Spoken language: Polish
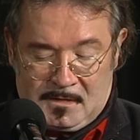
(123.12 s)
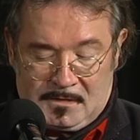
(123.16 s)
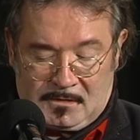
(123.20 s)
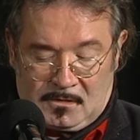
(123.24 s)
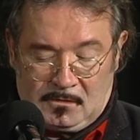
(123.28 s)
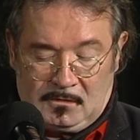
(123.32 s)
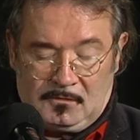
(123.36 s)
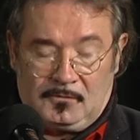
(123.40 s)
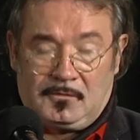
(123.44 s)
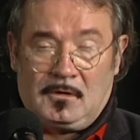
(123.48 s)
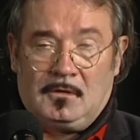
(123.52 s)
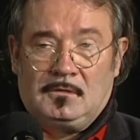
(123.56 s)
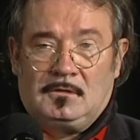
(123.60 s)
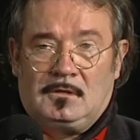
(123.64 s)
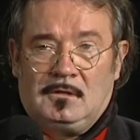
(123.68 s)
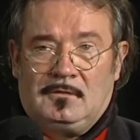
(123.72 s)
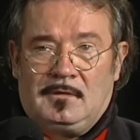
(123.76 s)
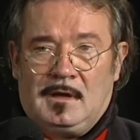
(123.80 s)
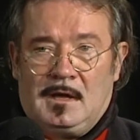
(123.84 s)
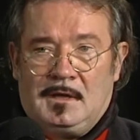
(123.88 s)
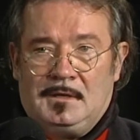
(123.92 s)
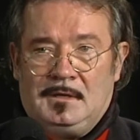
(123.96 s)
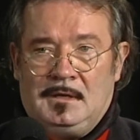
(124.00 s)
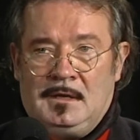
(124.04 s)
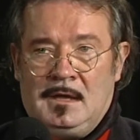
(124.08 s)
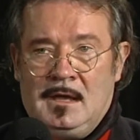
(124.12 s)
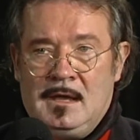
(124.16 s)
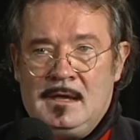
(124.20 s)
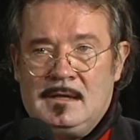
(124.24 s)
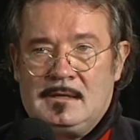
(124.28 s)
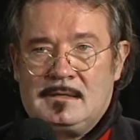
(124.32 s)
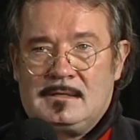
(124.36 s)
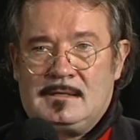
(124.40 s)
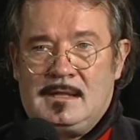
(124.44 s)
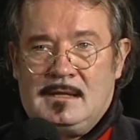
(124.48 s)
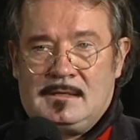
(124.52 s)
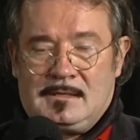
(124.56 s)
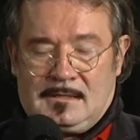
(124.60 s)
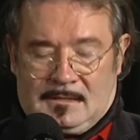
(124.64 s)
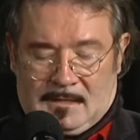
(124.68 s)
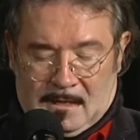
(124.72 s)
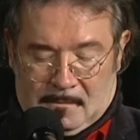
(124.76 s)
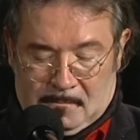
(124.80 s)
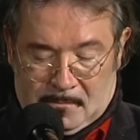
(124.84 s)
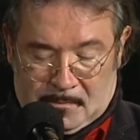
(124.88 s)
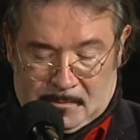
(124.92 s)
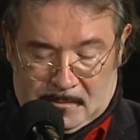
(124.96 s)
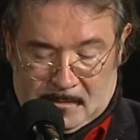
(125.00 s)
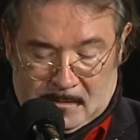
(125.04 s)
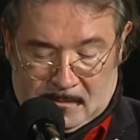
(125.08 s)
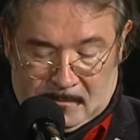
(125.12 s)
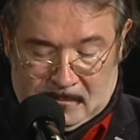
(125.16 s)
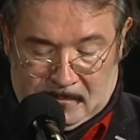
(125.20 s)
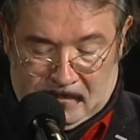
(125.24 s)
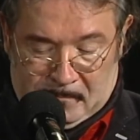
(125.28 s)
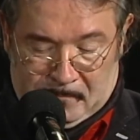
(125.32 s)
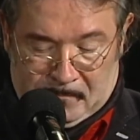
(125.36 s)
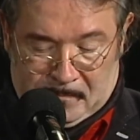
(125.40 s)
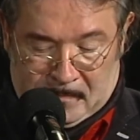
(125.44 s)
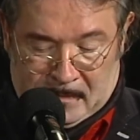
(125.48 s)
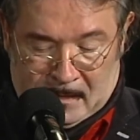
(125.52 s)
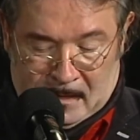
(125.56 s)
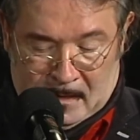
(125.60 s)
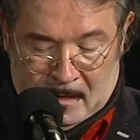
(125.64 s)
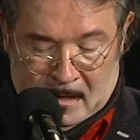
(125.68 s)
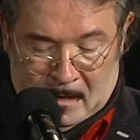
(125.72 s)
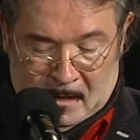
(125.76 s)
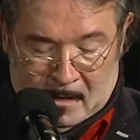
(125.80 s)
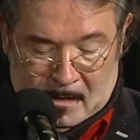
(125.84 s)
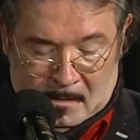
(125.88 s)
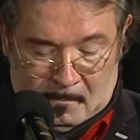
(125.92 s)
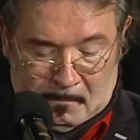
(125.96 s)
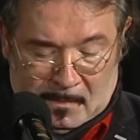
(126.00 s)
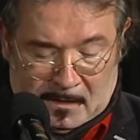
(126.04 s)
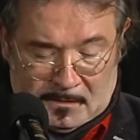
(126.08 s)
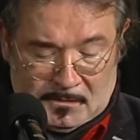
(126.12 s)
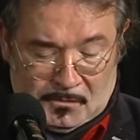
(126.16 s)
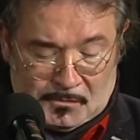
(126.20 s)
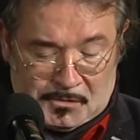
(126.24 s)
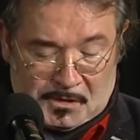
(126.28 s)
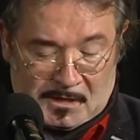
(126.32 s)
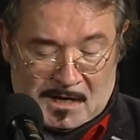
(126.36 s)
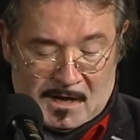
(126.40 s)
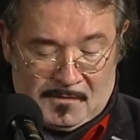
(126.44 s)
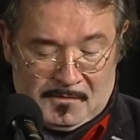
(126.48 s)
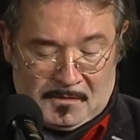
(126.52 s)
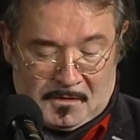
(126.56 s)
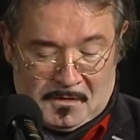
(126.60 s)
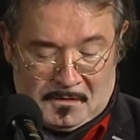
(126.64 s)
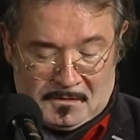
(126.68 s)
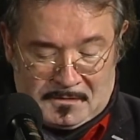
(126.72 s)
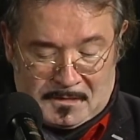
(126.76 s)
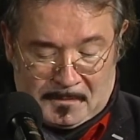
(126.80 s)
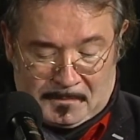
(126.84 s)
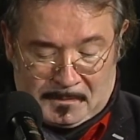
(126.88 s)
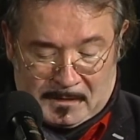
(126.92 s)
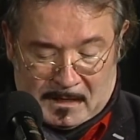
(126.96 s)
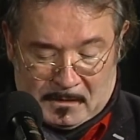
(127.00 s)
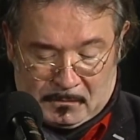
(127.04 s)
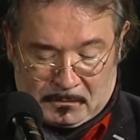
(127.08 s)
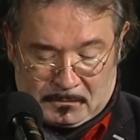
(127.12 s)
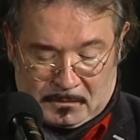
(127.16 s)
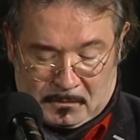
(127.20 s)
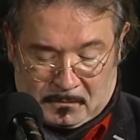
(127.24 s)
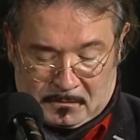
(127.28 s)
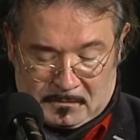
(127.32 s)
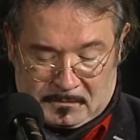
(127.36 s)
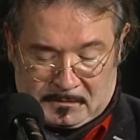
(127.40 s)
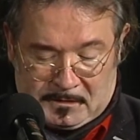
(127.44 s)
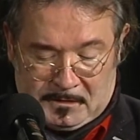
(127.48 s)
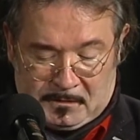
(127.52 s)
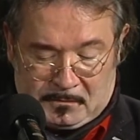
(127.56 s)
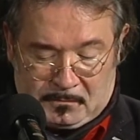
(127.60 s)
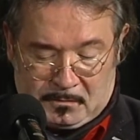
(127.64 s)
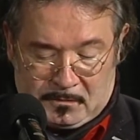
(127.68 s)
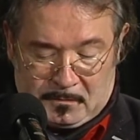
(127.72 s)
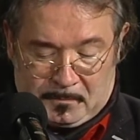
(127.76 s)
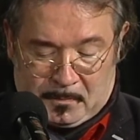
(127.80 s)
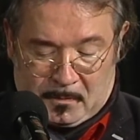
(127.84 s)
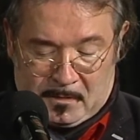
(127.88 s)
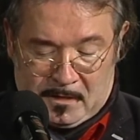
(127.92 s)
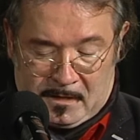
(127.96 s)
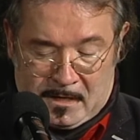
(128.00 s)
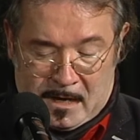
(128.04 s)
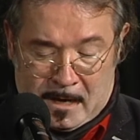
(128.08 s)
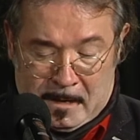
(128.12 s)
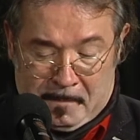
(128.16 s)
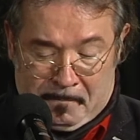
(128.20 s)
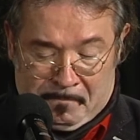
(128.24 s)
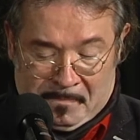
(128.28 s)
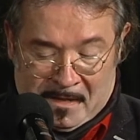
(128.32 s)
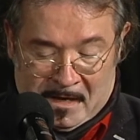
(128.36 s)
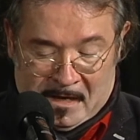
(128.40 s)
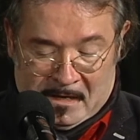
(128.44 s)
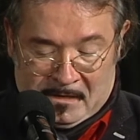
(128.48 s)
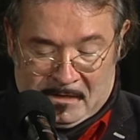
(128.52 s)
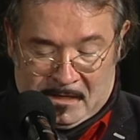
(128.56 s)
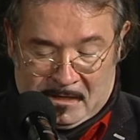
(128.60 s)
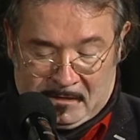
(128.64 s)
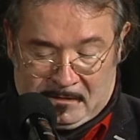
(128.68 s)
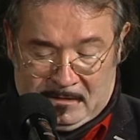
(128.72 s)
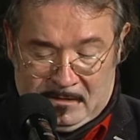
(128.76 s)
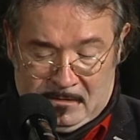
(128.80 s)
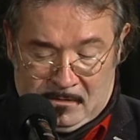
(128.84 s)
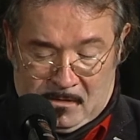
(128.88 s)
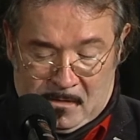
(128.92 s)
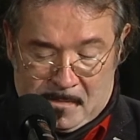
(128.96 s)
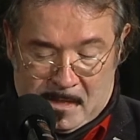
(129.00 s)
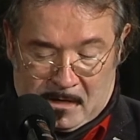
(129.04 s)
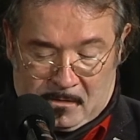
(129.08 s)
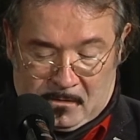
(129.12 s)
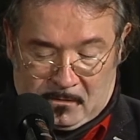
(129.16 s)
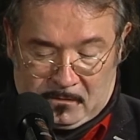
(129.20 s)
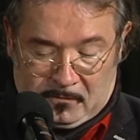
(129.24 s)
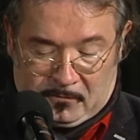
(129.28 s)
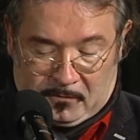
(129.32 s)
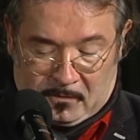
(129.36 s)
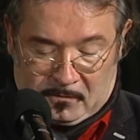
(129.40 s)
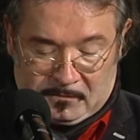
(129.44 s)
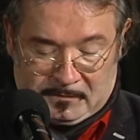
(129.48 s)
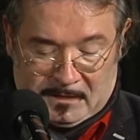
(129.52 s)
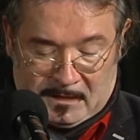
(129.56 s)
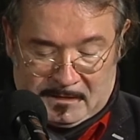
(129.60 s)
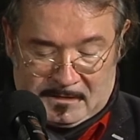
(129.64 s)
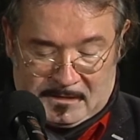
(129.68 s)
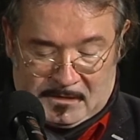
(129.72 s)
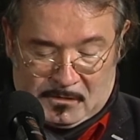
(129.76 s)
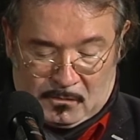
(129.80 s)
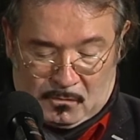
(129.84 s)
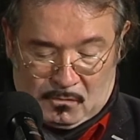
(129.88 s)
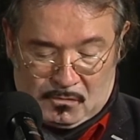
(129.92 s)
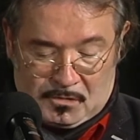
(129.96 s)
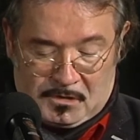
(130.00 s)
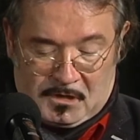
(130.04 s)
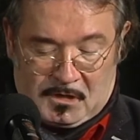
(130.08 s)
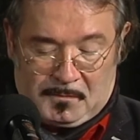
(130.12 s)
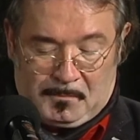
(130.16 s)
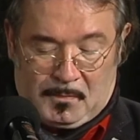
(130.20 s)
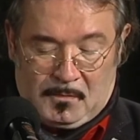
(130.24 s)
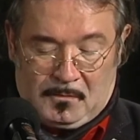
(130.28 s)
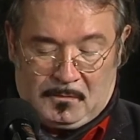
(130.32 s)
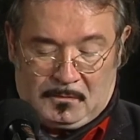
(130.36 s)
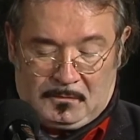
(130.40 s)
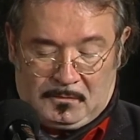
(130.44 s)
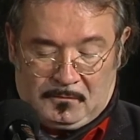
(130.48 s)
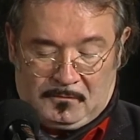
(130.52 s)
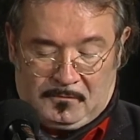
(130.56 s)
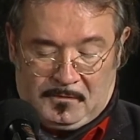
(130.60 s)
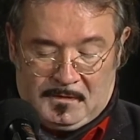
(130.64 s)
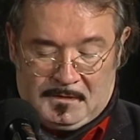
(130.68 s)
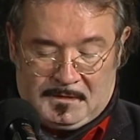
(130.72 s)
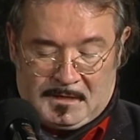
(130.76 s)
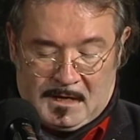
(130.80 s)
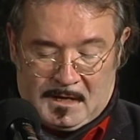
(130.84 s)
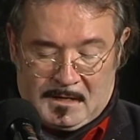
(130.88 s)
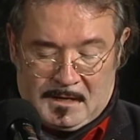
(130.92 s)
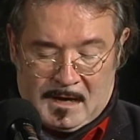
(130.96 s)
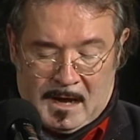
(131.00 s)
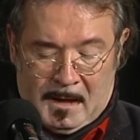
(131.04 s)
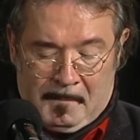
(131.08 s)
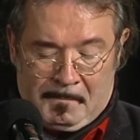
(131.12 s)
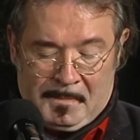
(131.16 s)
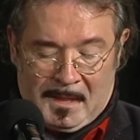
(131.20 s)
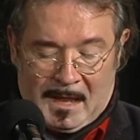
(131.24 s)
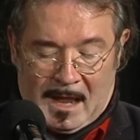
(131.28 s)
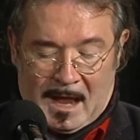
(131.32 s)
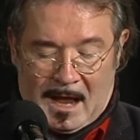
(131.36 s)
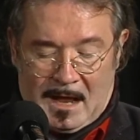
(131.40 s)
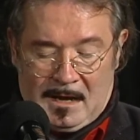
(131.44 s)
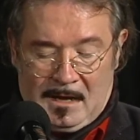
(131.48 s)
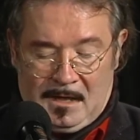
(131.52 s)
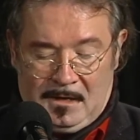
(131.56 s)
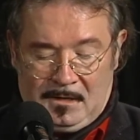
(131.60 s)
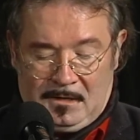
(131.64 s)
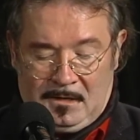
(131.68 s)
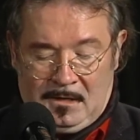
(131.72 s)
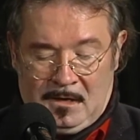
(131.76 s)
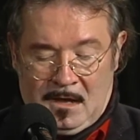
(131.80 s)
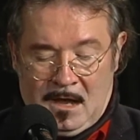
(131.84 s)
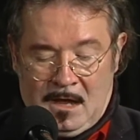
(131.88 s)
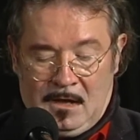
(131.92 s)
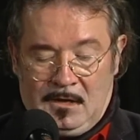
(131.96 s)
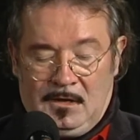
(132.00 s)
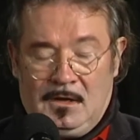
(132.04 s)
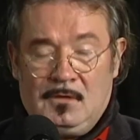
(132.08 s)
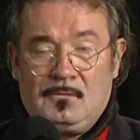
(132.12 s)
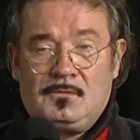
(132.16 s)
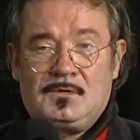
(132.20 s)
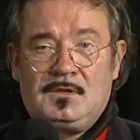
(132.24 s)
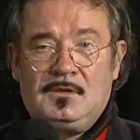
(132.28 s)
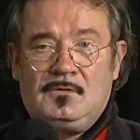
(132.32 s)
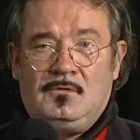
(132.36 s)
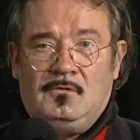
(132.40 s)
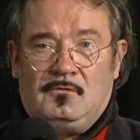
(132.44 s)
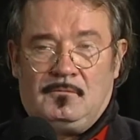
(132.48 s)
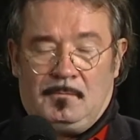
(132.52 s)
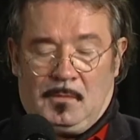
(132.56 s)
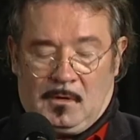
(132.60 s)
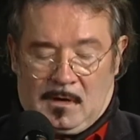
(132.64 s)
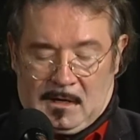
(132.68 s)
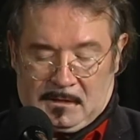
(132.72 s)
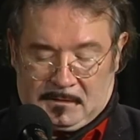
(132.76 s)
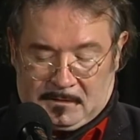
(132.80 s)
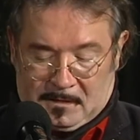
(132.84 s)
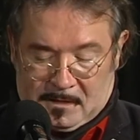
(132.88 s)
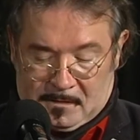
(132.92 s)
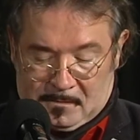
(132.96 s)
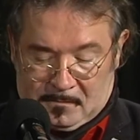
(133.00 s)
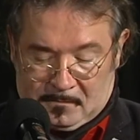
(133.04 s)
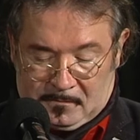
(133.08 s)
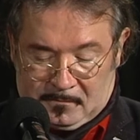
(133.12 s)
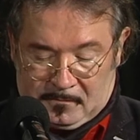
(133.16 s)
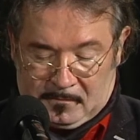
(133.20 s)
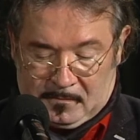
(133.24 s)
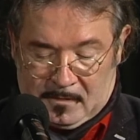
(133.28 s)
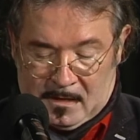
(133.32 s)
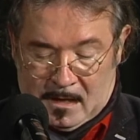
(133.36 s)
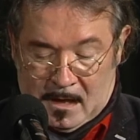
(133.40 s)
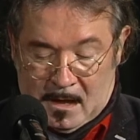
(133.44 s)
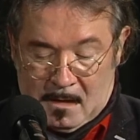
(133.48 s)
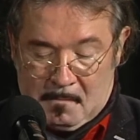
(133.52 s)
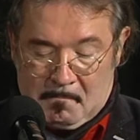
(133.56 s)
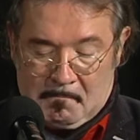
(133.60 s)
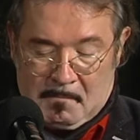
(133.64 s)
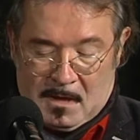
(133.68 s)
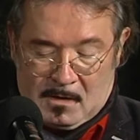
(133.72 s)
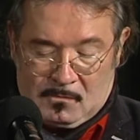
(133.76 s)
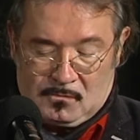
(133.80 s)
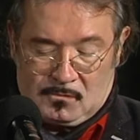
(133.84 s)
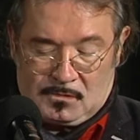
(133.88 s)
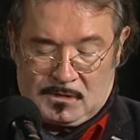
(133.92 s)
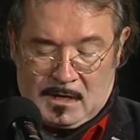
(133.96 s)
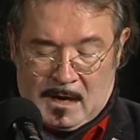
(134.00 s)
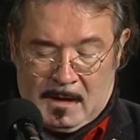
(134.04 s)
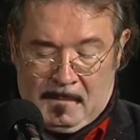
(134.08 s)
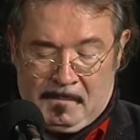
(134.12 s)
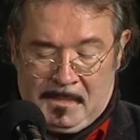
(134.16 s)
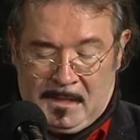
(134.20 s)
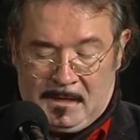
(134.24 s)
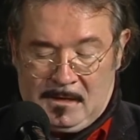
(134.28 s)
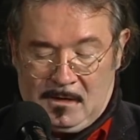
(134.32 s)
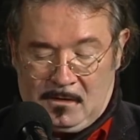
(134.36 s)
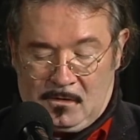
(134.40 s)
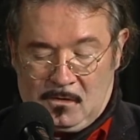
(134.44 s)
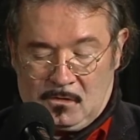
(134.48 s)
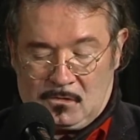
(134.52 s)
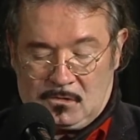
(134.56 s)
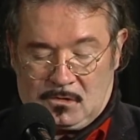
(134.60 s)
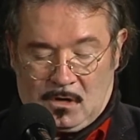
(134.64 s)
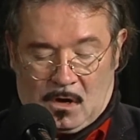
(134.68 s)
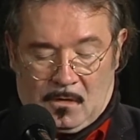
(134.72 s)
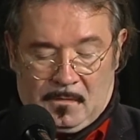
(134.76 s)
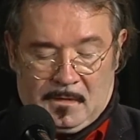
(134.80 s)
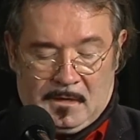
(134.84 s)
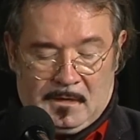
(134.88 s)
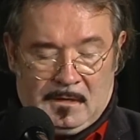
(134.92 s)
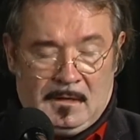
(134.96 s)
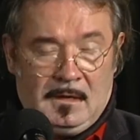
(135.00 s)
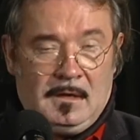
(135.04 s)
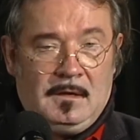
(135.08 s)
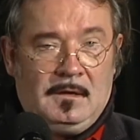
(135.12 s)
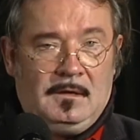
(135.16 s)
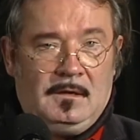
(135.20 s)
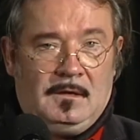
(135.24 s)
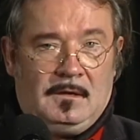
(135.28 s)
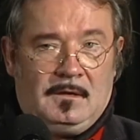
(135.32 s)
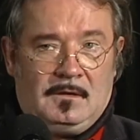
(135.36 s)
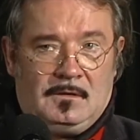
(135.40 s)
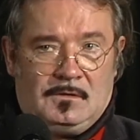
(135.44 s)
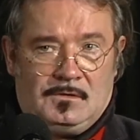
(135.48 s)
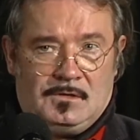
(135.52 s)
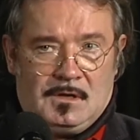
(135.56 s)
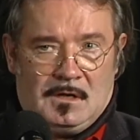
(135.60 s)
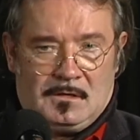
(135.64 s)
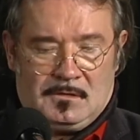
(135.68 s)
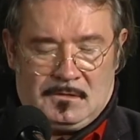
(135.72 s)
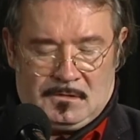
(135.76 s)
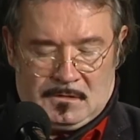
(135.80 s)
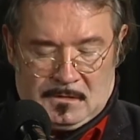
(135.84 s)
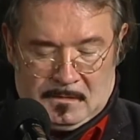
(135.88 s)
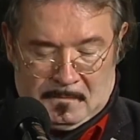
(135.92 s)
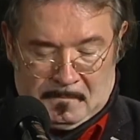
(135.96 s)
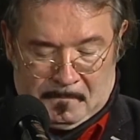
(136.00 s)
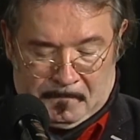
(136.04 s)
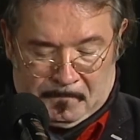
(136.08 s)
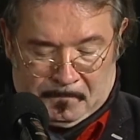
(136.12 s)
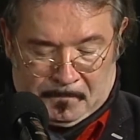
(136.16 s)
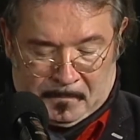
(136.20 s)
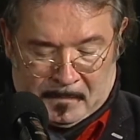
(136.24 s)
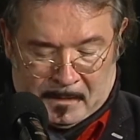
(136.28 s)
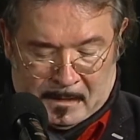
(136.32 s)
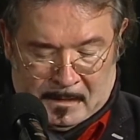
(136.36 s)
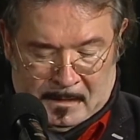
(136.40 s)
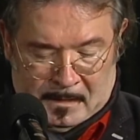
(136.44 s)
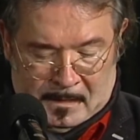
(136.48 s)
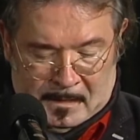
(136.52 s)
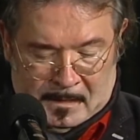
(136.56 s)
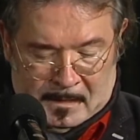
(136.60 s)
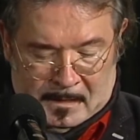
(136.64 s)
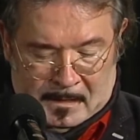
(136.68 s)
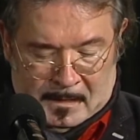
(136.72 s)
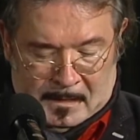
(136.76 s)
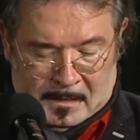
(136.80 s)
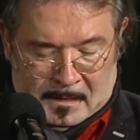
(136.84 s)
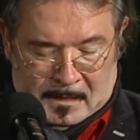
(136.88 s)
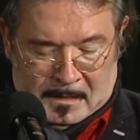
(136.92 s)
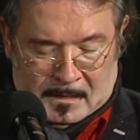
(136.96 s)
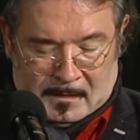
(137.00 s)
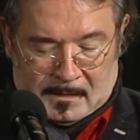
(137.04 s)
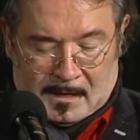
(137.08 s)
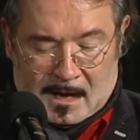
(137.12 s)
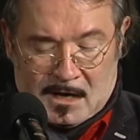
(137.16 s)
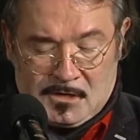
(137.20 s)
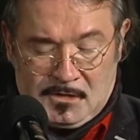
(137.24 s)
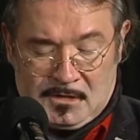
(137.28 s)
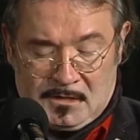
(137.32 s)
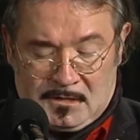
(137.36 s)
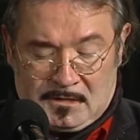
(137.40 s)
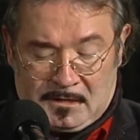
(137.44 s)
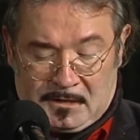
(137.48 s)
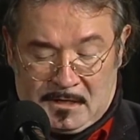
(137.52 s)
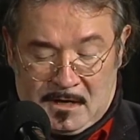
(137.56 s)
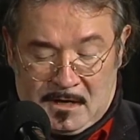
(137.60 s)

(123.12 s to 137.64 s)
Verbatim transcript: skonfrontowani z następną. Bardzo ciekawy koncept autorski, który polega nie tylko na konfrontacji różnych punktów widzenia, ale i języków bohaterów męża, jego żony i ich dzieci. Każdy z tych